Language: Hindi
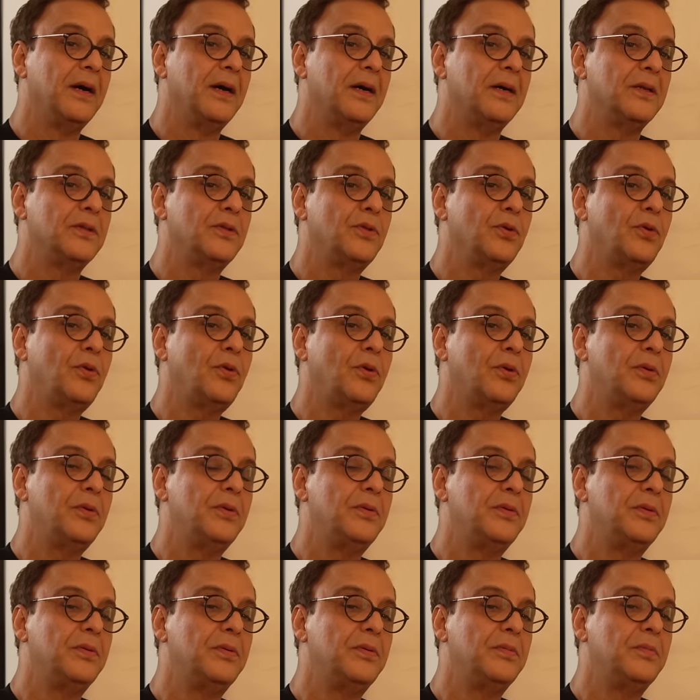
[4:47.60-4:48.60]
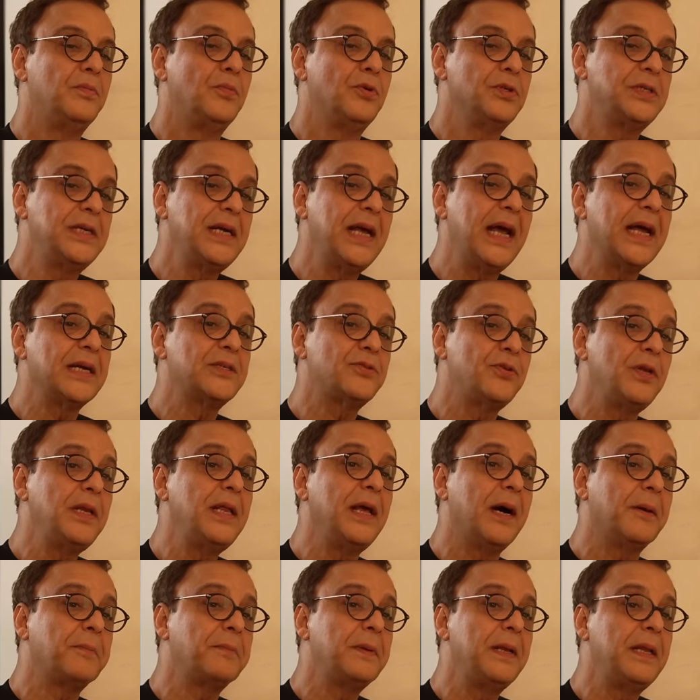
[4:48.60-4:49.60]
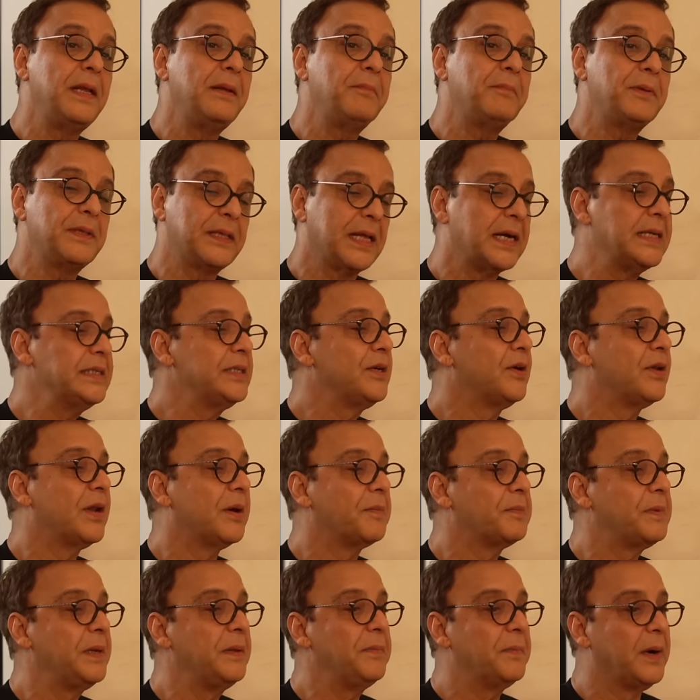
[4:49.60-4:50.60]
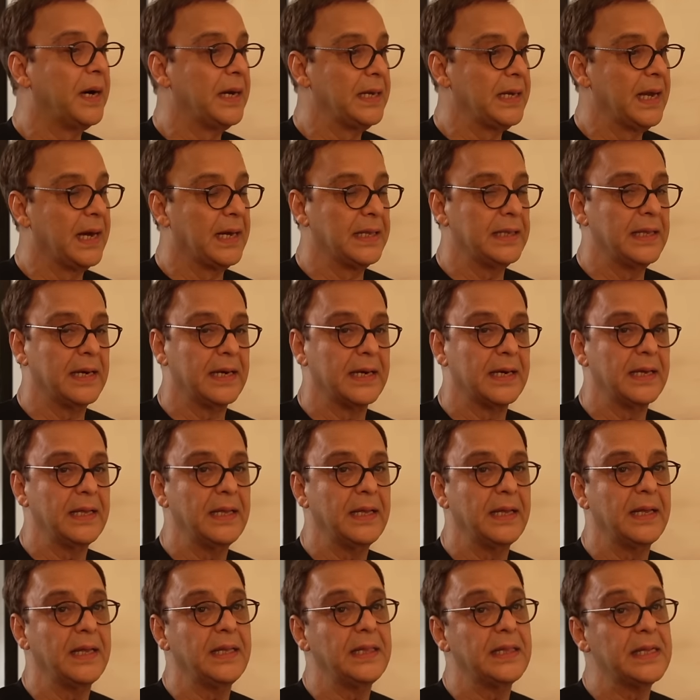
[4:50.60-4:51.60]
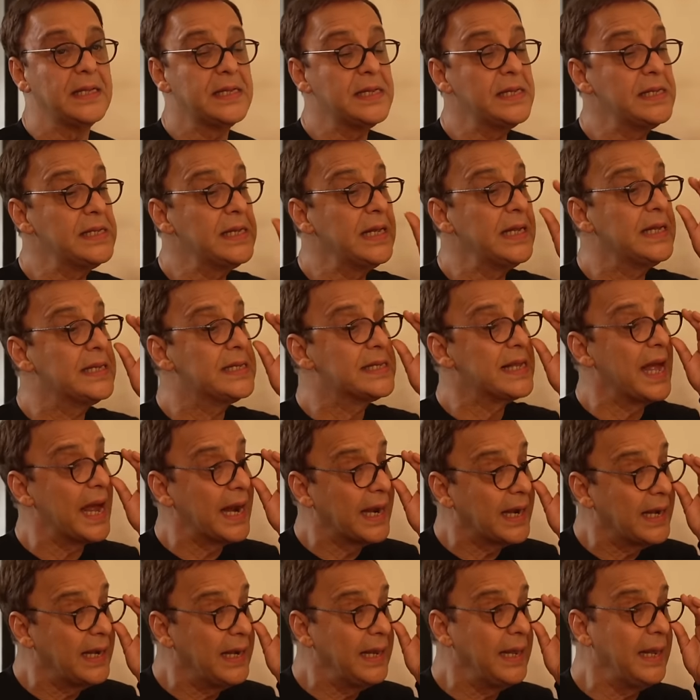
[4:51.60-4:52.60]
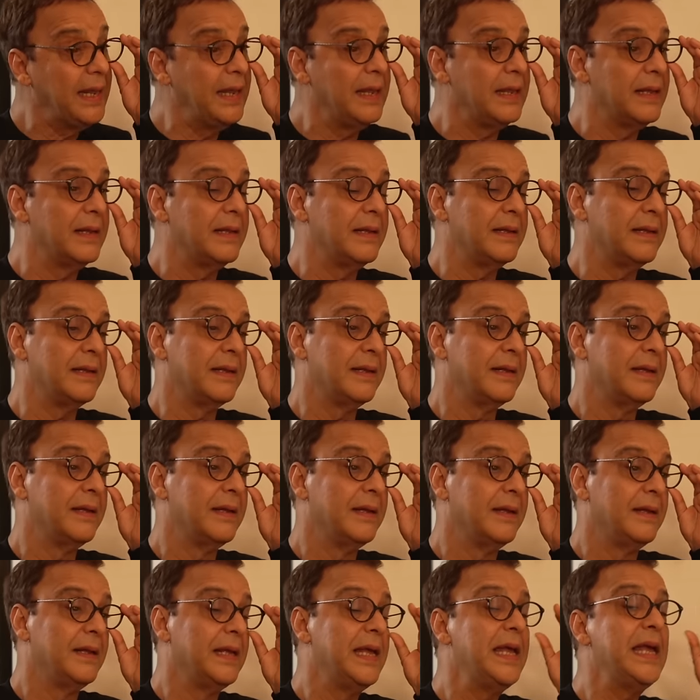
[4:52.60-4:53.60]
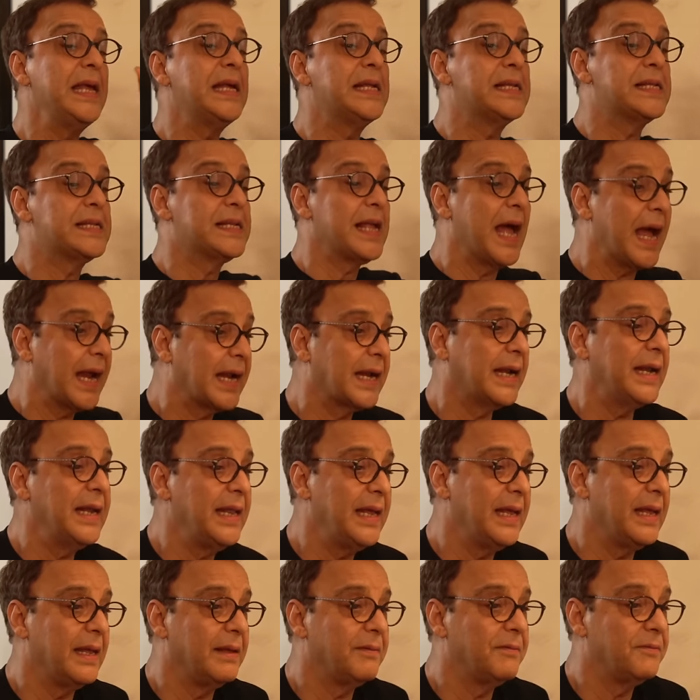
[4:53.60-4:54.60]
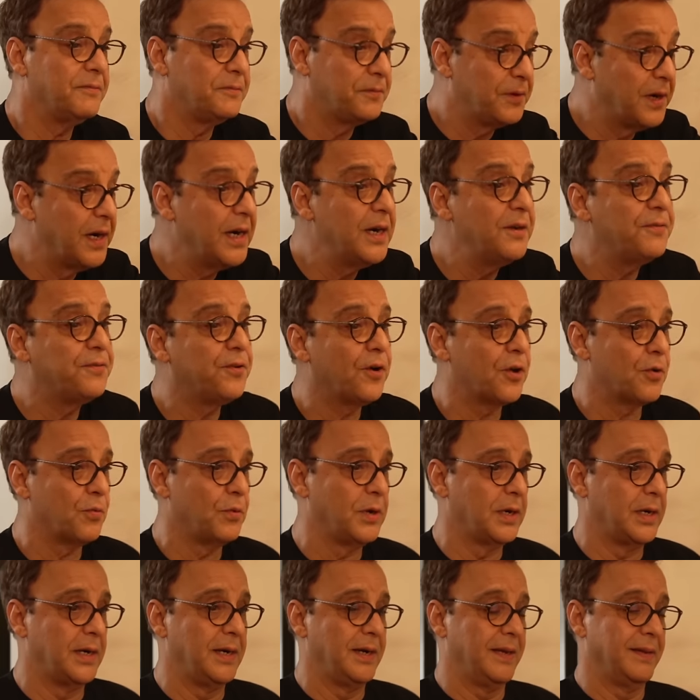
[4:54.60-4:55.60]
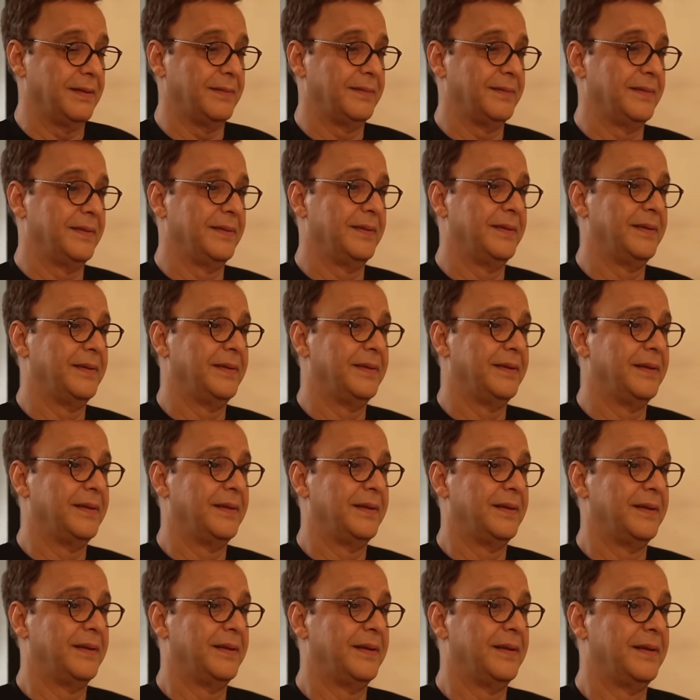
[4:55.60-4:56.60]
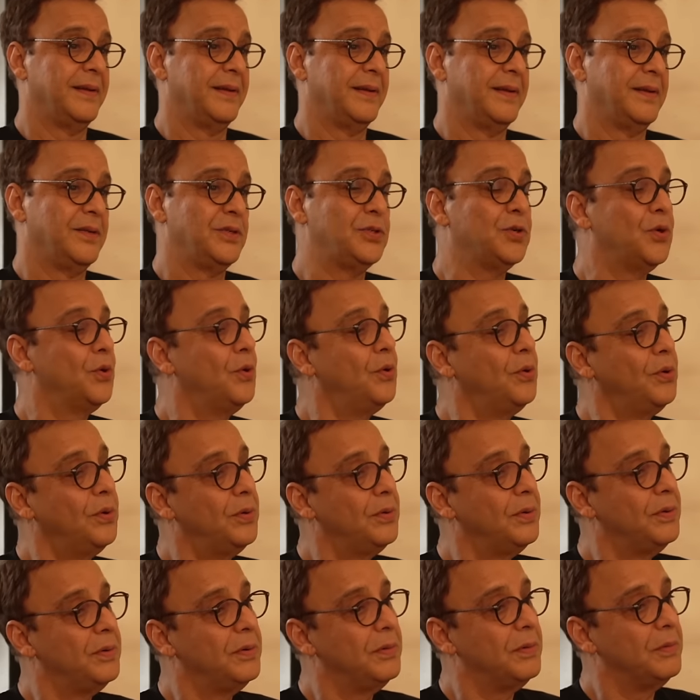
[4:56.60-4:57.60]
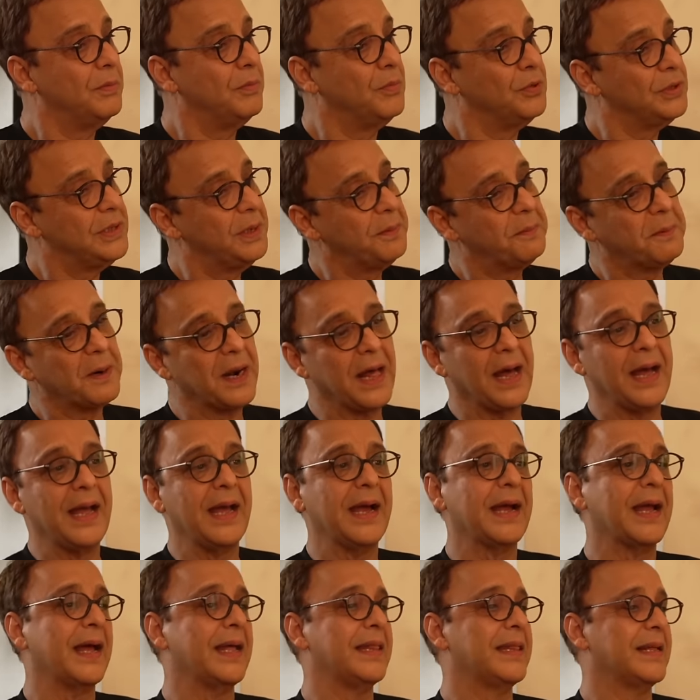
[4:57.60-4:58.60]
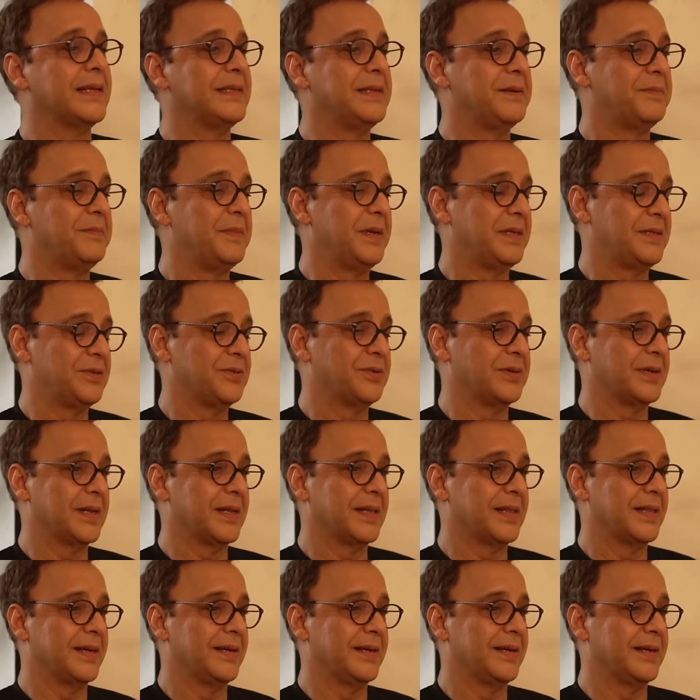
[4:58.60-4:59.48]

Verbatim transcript: तो मुझे एक्चुअली अपने पिताजी और अपनी माँ याद आ गई कि दिस इज़ एग्जैक्टली एग्जैक्टली वर्ड फॉर वर्ड जो मुझे पढ़ाया गया था जब मैं छोटा था